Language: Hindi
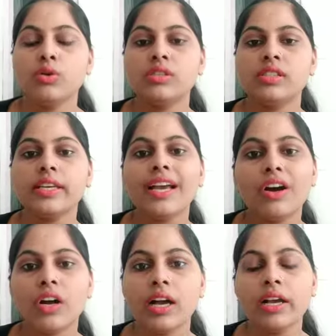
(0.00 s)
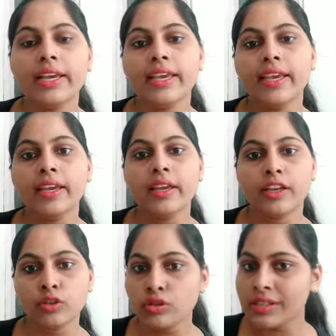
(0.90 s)
उससे क्या होगा कि
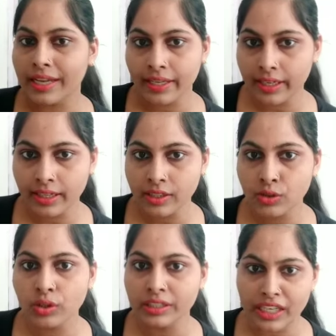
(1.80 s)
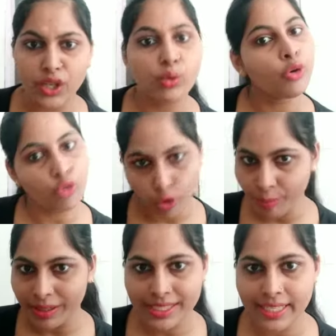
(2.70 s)
एक तो सारे जो कीटाणु
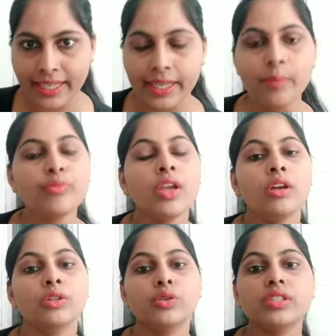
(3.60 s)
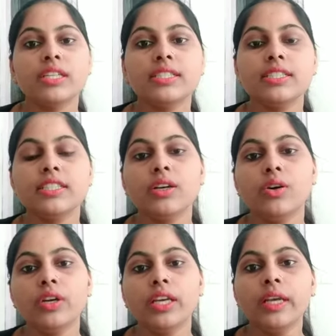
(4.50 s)
वो मर जाएंगे दूसरी चीज ये
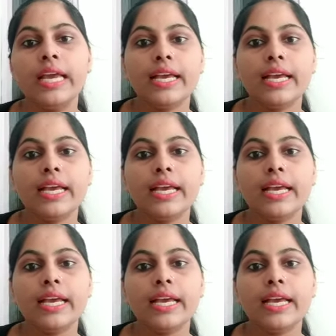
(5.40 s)
होगी